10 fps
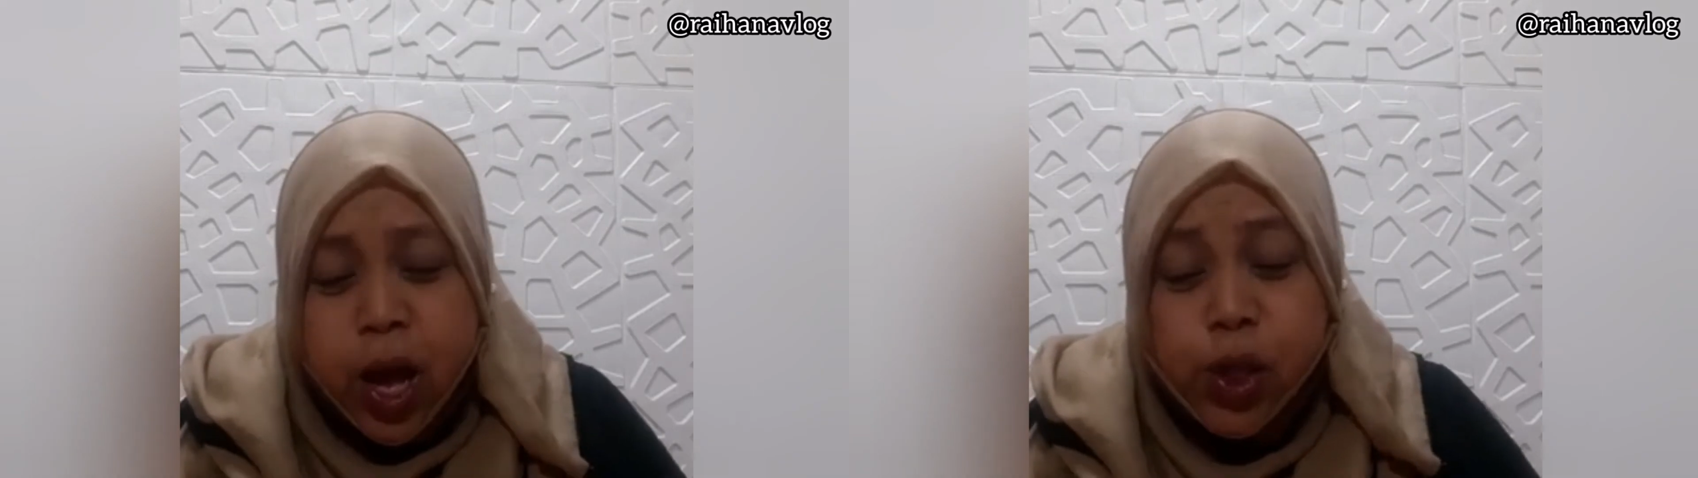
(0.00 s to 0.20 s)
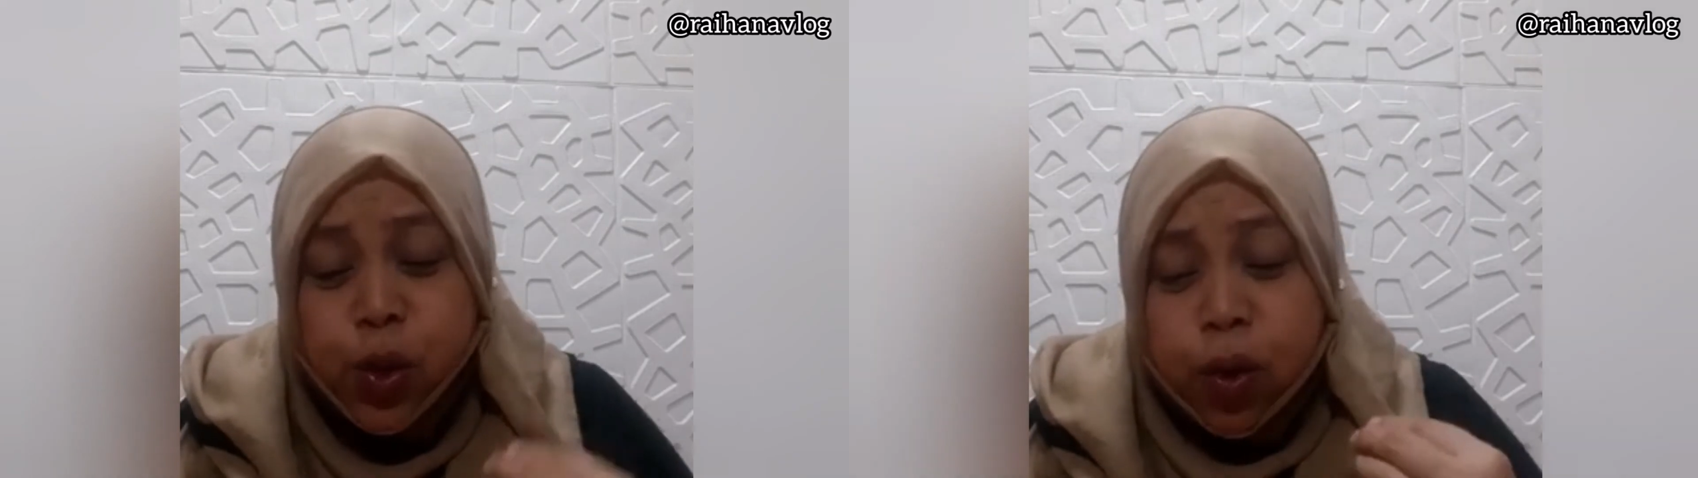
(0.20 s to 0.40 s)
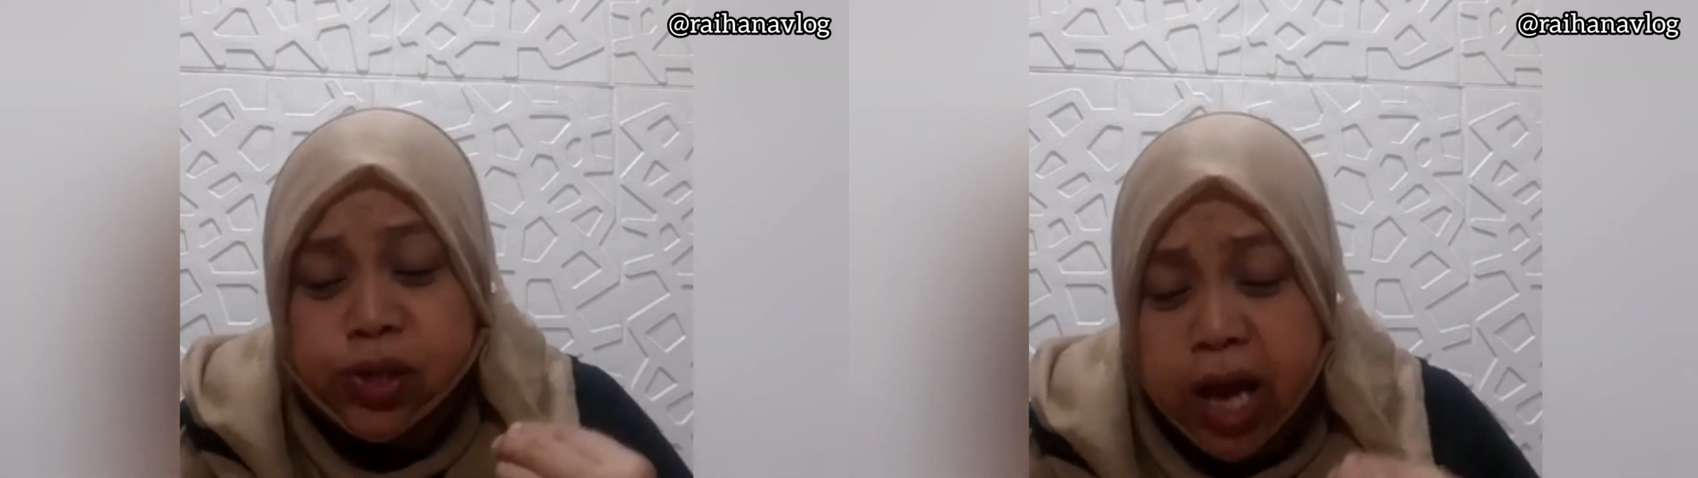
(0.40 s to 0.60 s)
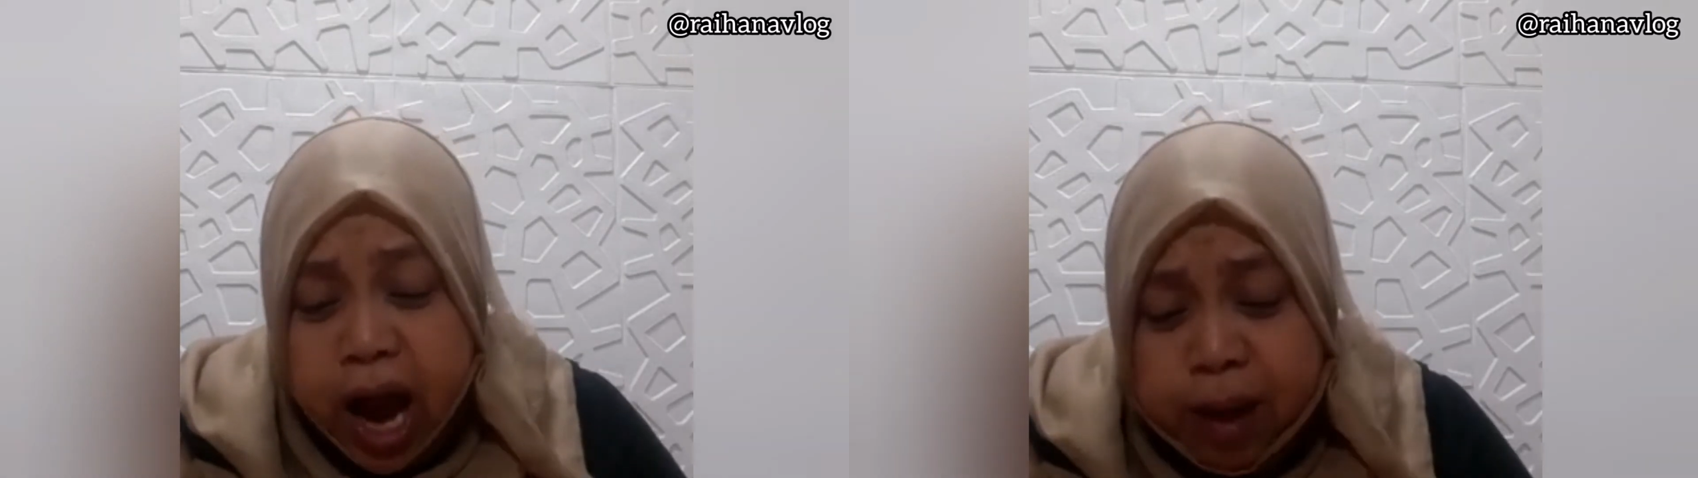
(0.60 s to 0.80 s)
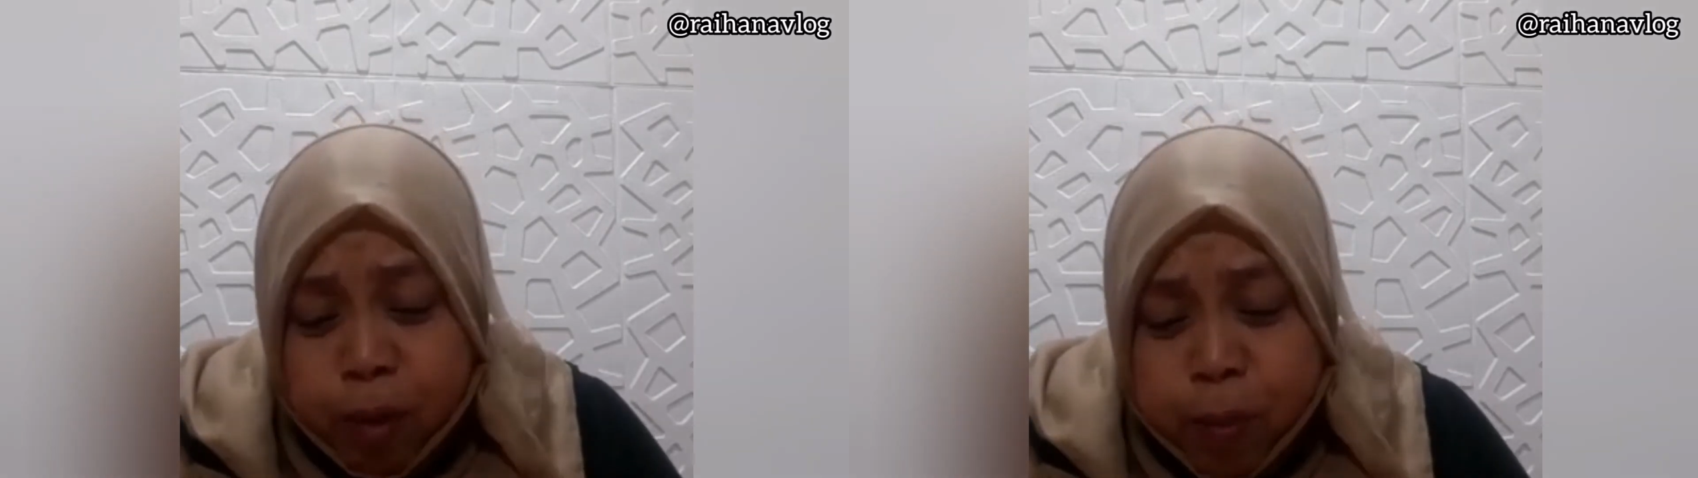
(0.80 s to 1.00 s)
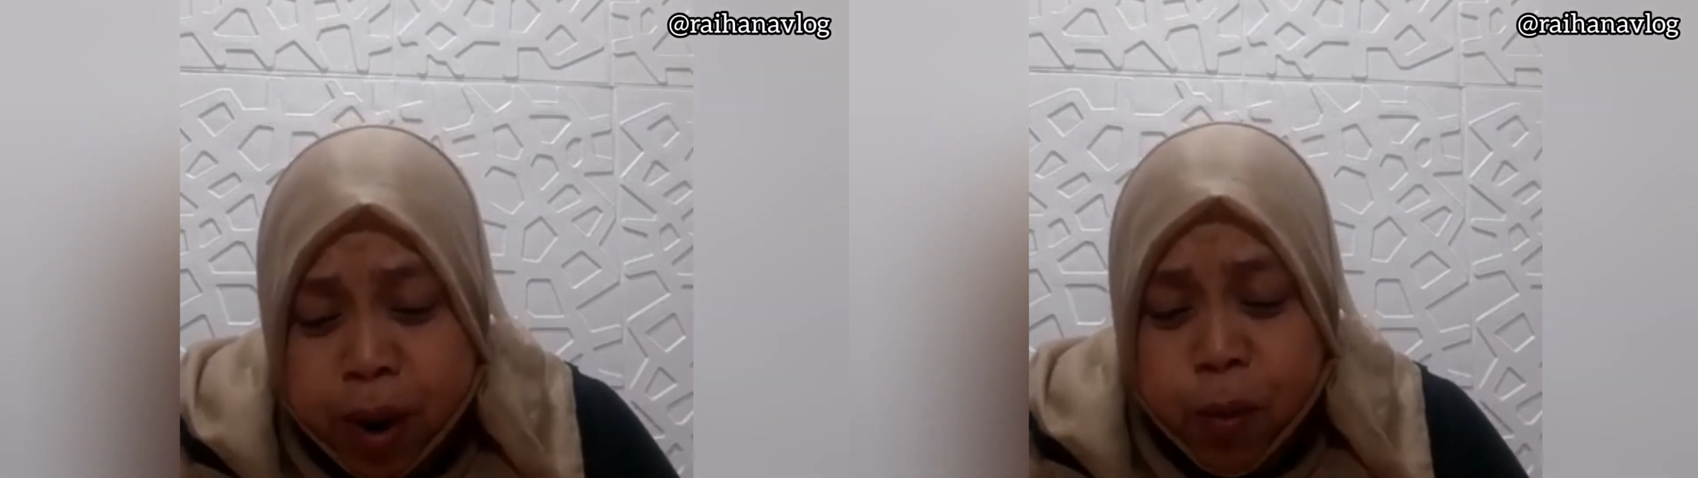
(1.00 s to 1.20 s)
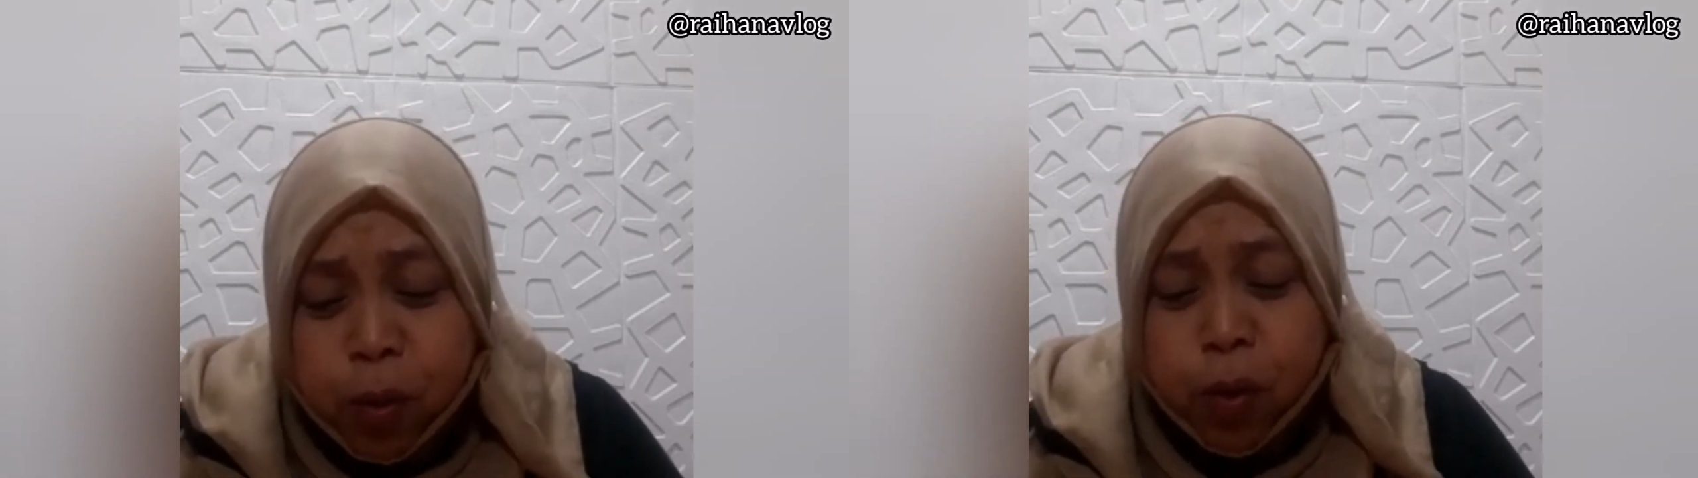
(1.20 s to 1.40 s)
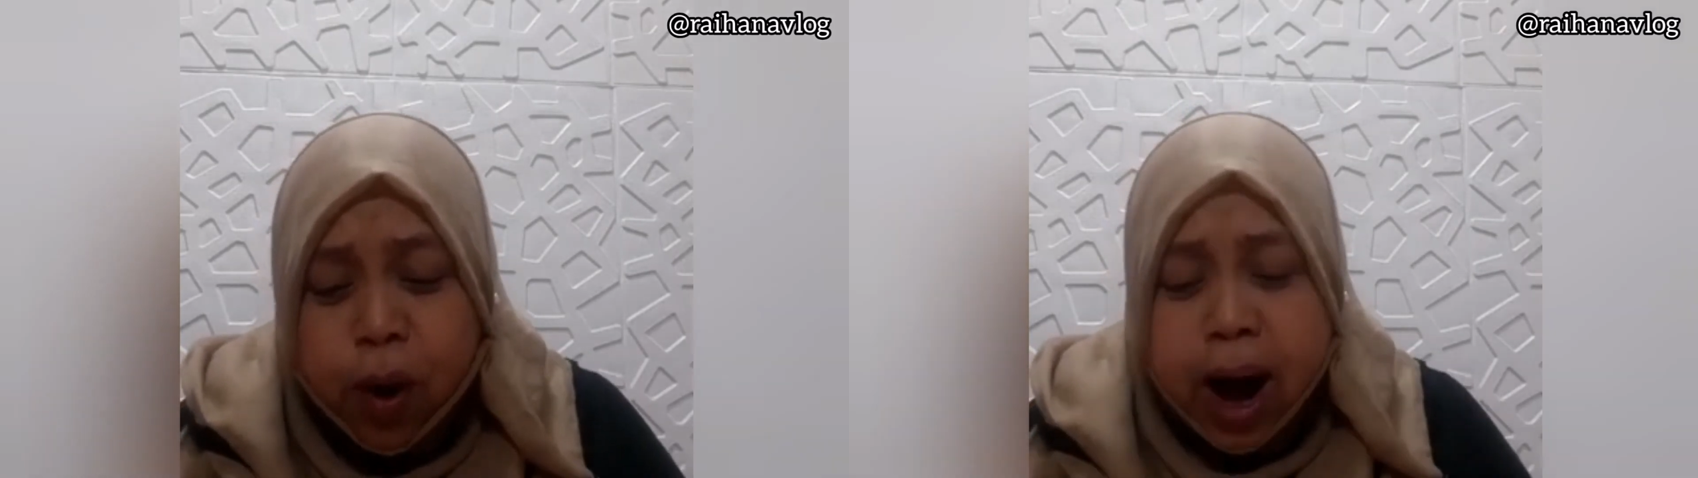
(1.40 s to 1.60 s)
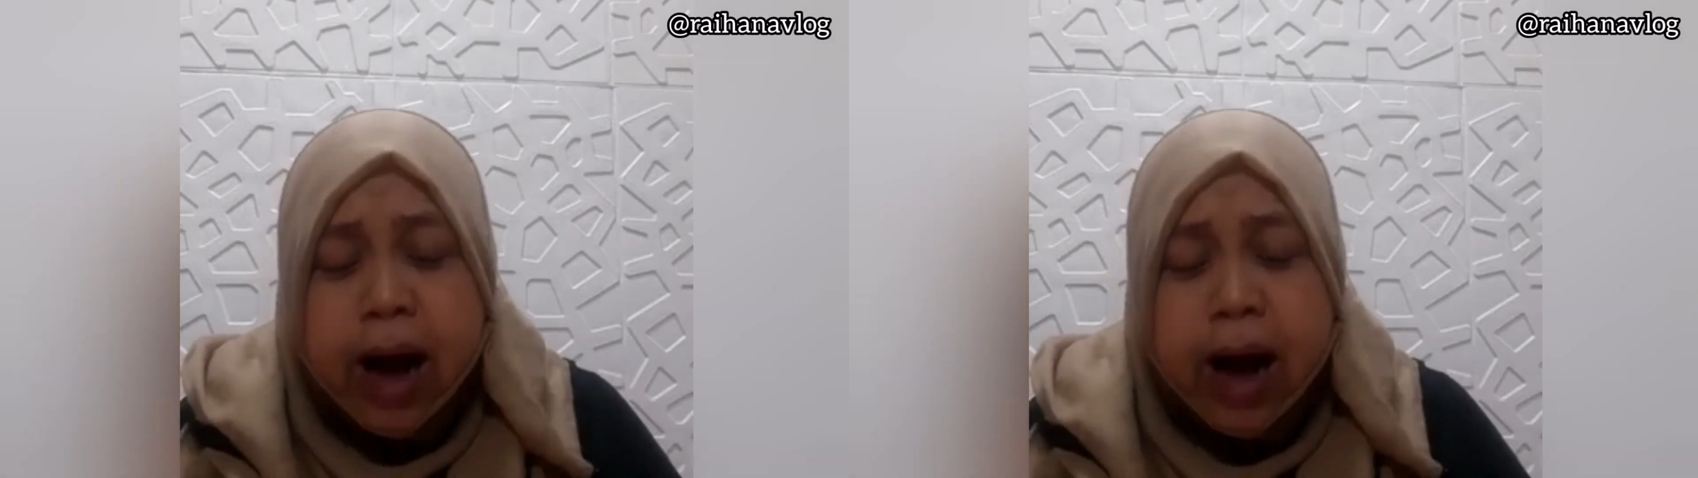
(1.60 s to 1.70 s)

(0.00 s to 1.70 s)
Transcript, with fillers: So, saan mo makukuha